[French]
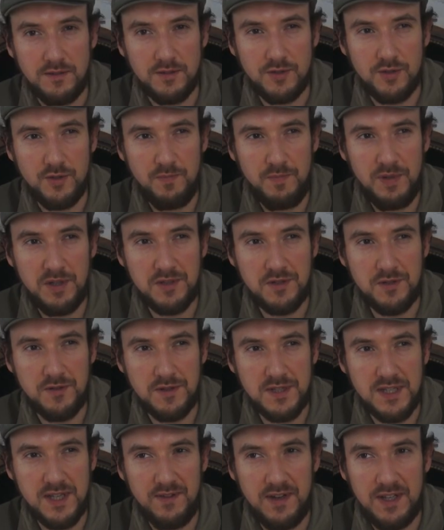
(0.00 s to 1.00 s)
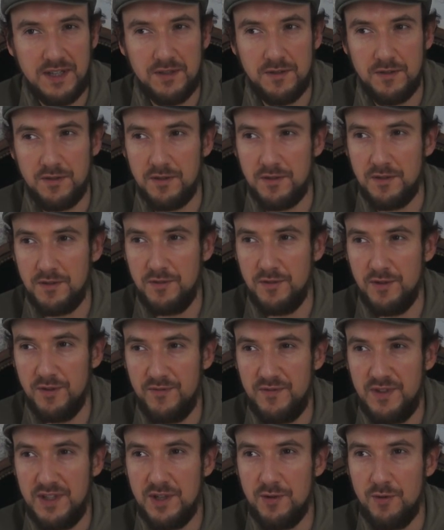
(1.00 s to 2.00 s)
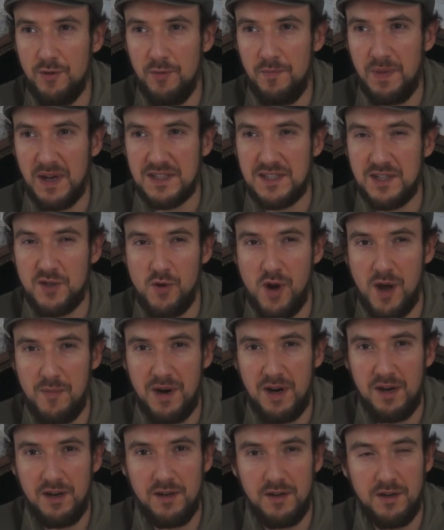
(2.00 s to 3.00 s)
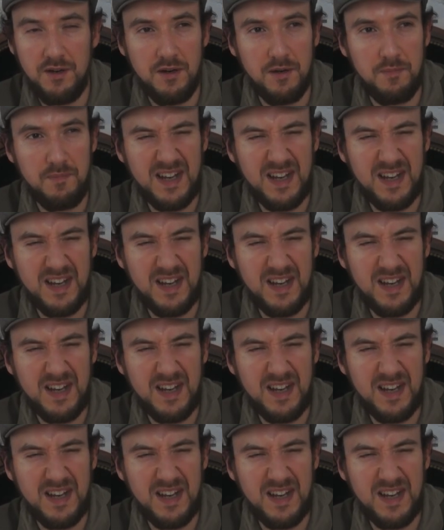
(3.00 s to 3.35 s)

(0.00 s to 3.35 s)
Je pense que ça va être euh, une vidéo particulièrement